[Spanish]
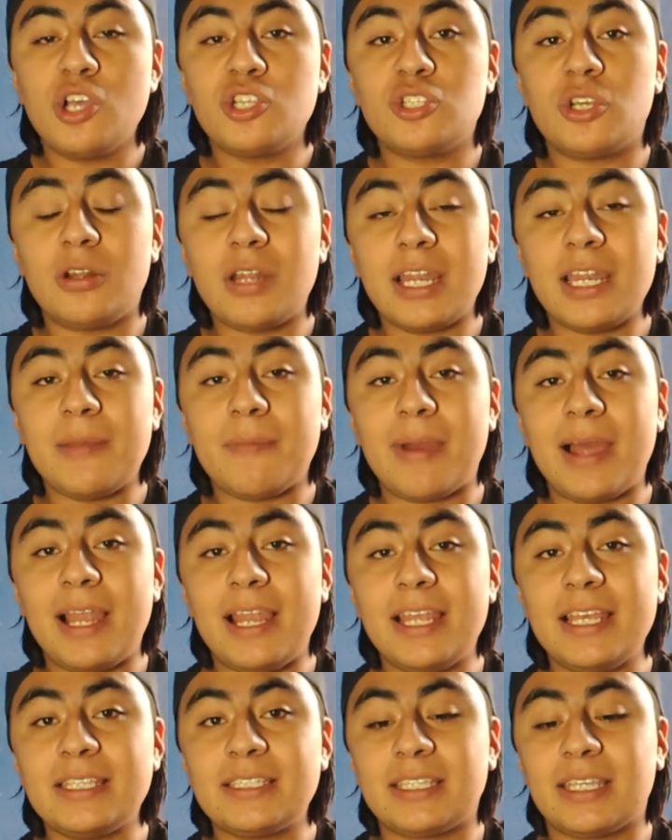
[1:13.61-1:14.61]
Son
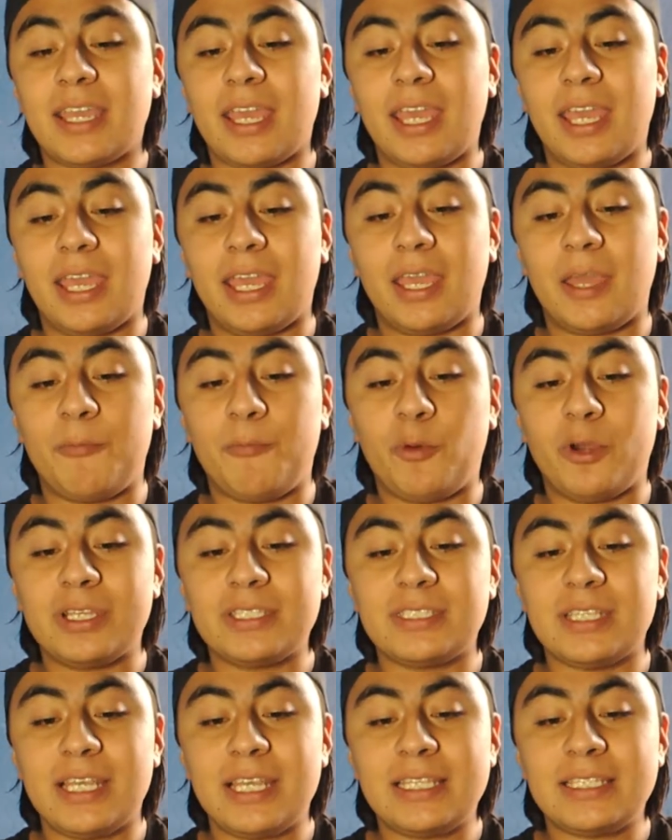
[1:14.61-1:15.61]
animales que
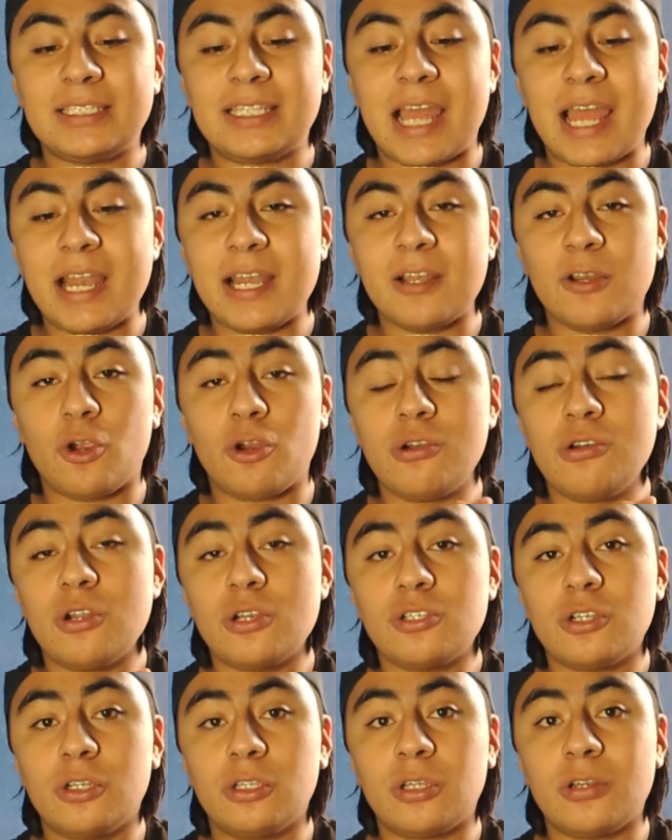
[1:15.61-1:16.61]
pues están con
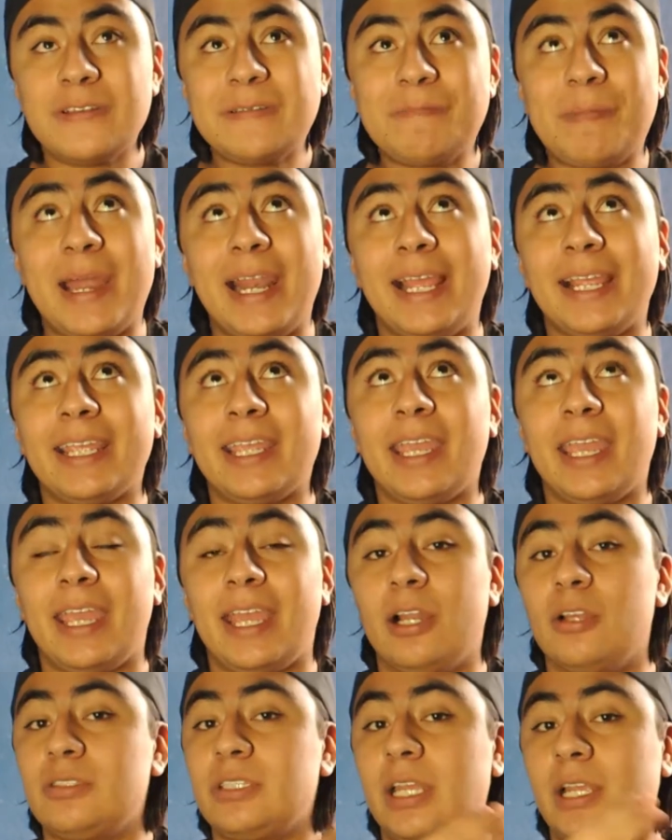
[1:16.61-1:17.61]
nosotros para
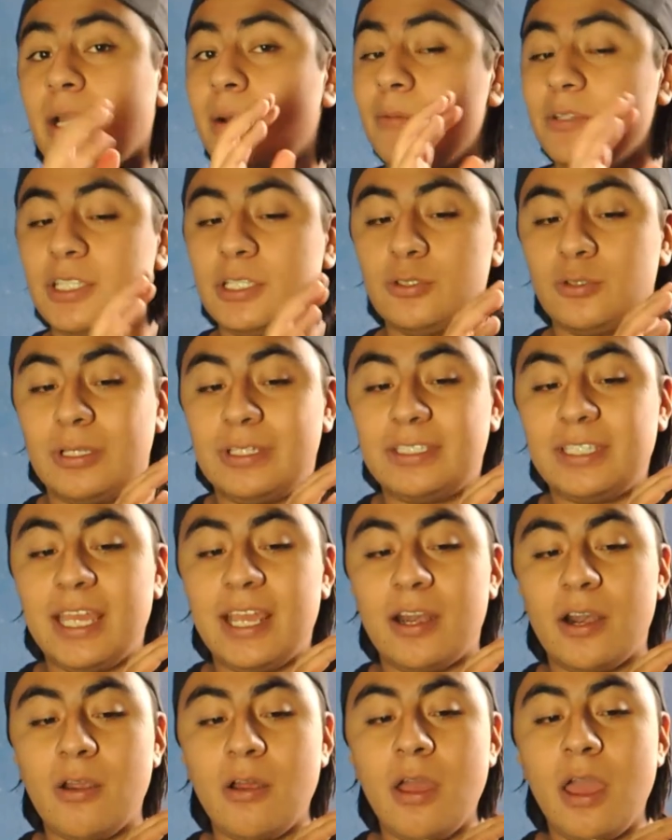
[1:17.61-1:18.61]
que los tengamos en su
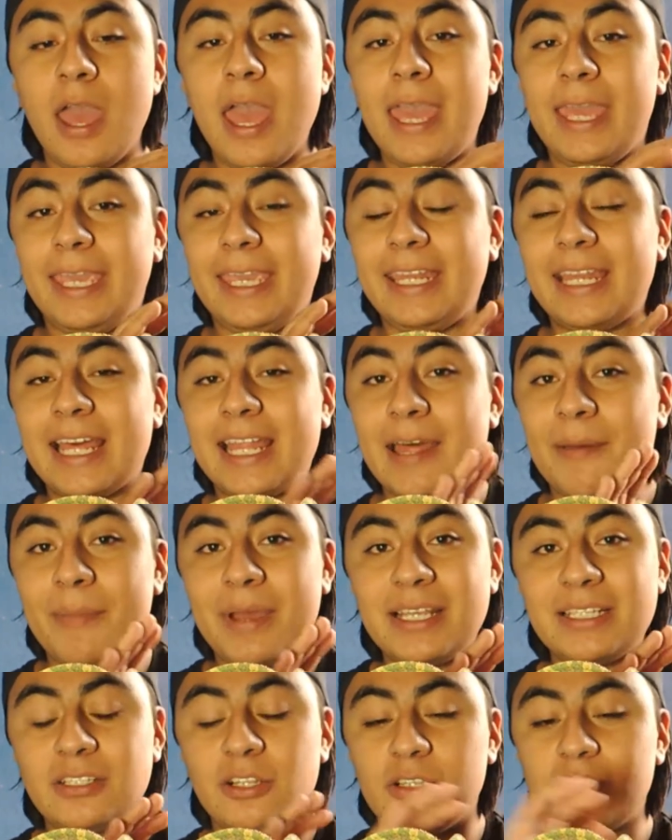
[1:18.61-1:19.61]
encierro y nada
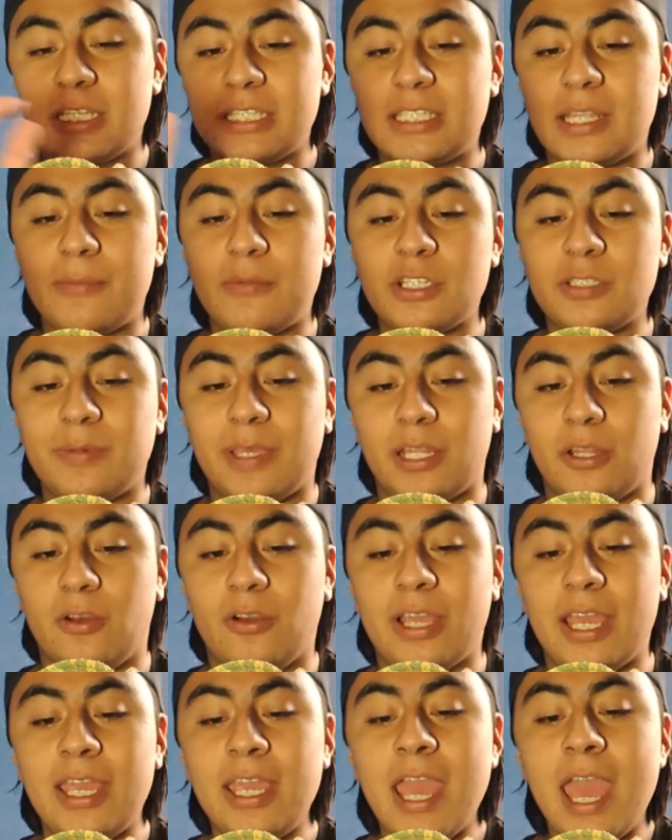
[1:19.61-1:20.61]
más los estemos
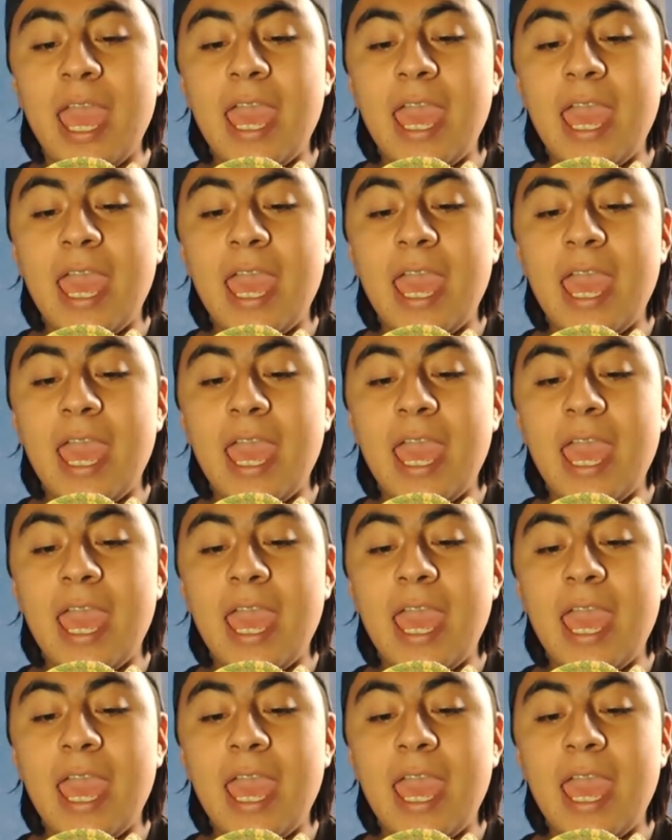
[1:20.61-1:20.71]
viendo, ¿ok?